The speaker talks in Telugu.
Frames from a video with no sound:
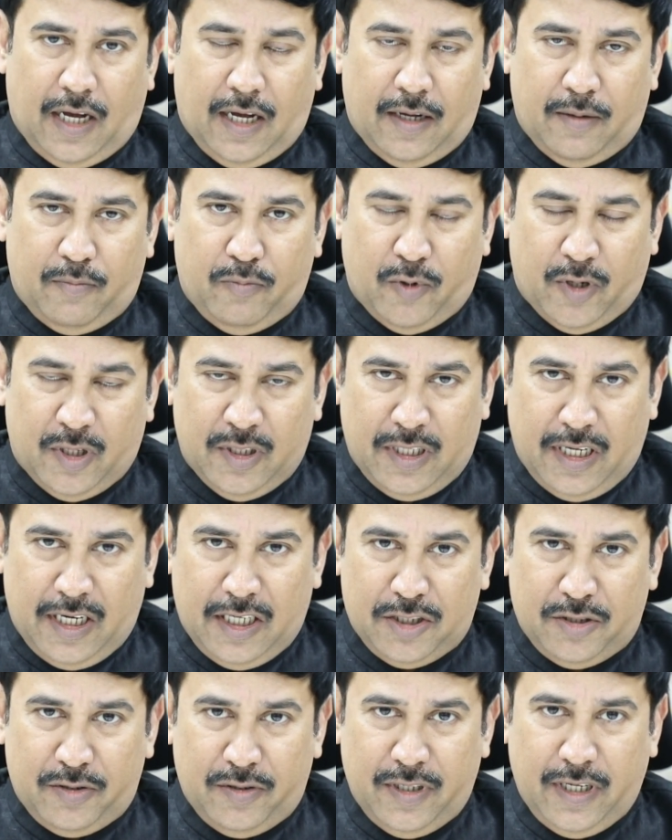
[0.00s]
ఆ
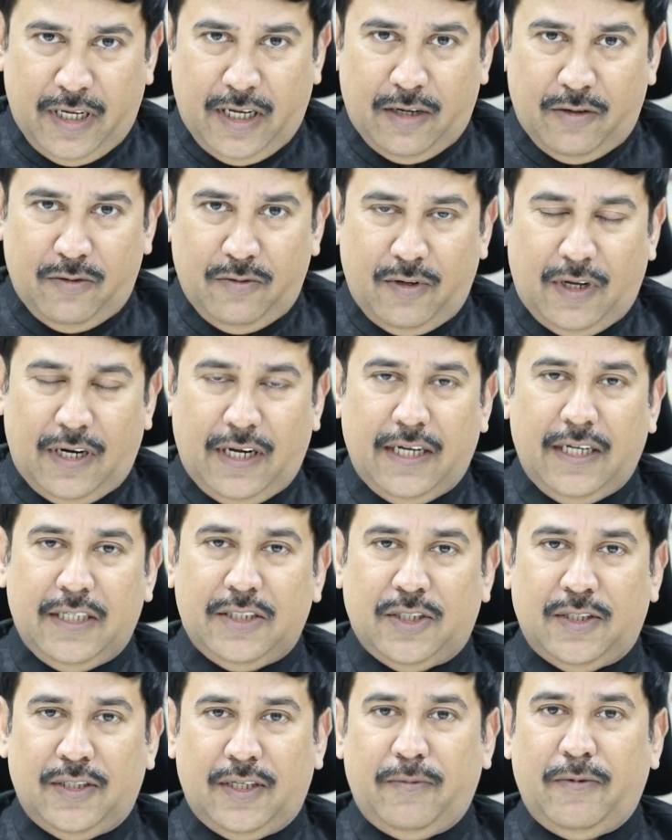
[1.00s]
పురంధరేశ్వరి గారు అలాగే
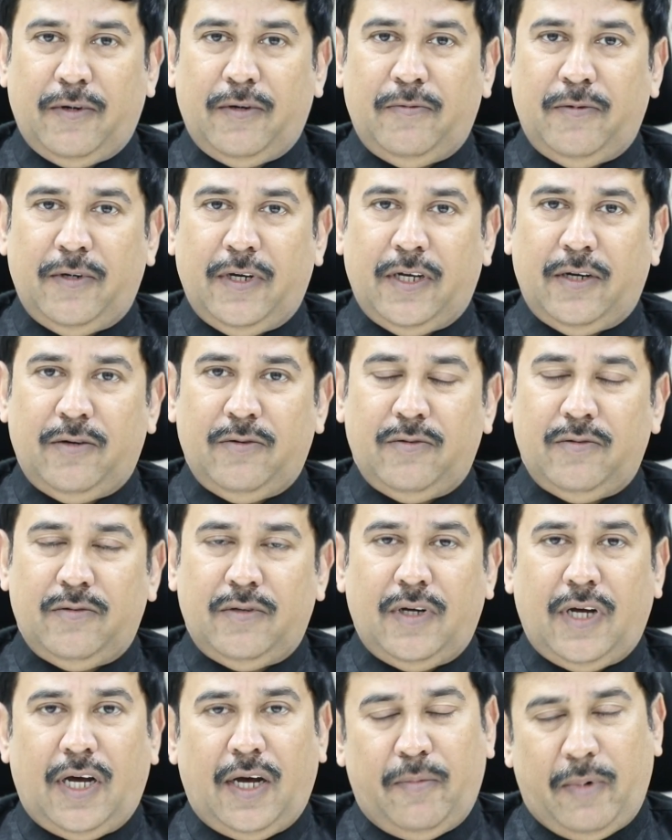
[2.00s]
చంద్రబాబు గారు
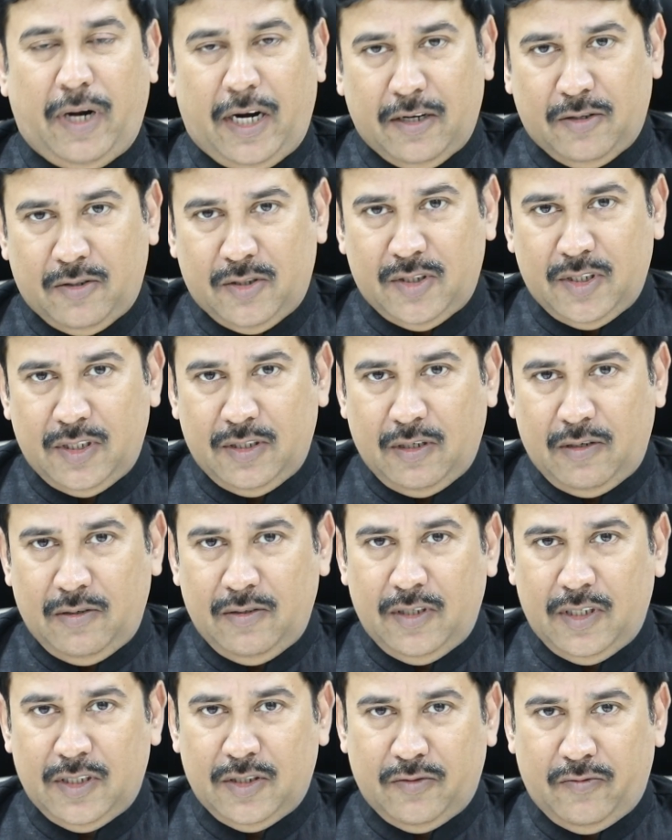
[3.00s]
ఆ మాటకు వస్తే
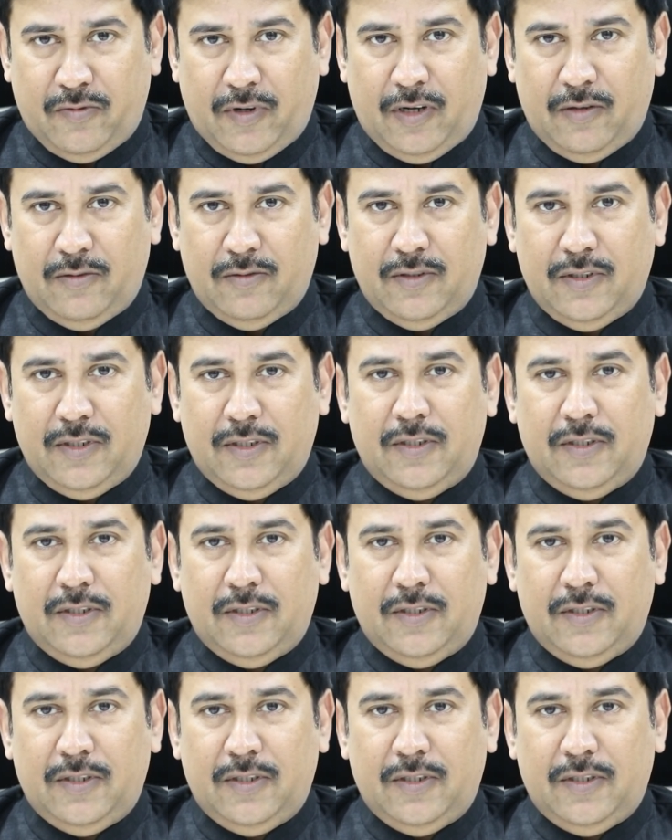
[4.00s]
తెలుగుదేశం వాళ్ళు